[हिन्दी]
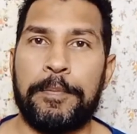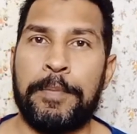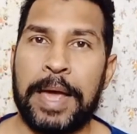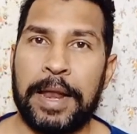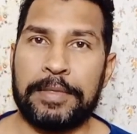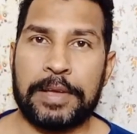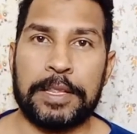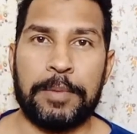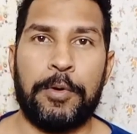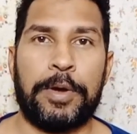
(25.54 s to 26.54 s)
बैलेंस
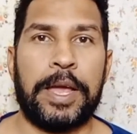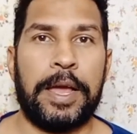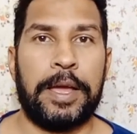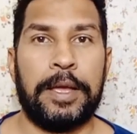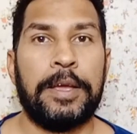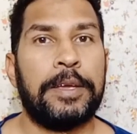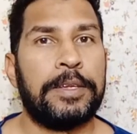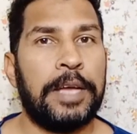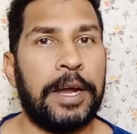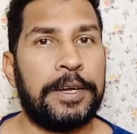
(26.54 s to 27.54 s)
खत्म हो गया है
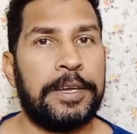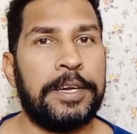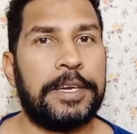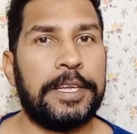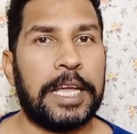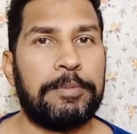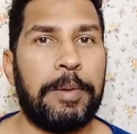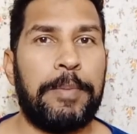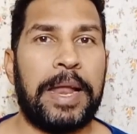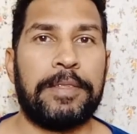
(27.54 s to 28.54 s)
या डीटीएच
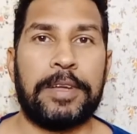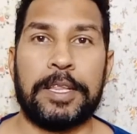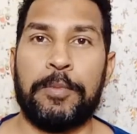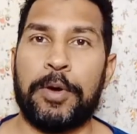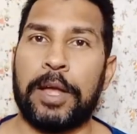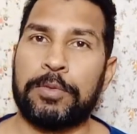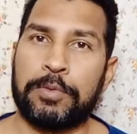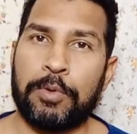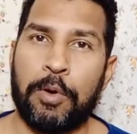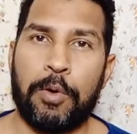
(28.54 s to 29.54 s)
में बैलेंस खत्म हो गया
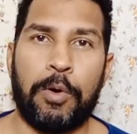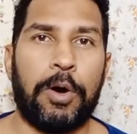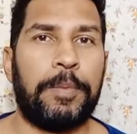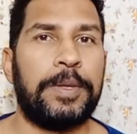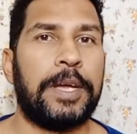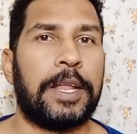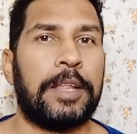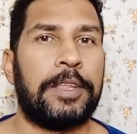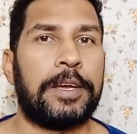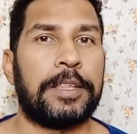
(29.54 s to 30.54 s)
तो और भी
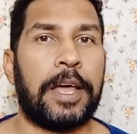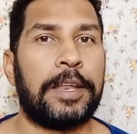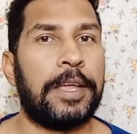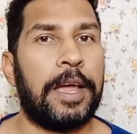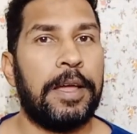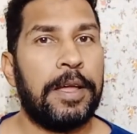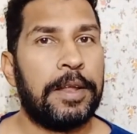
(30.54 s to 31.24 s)
ज़्यादा दिक्कत आ रही है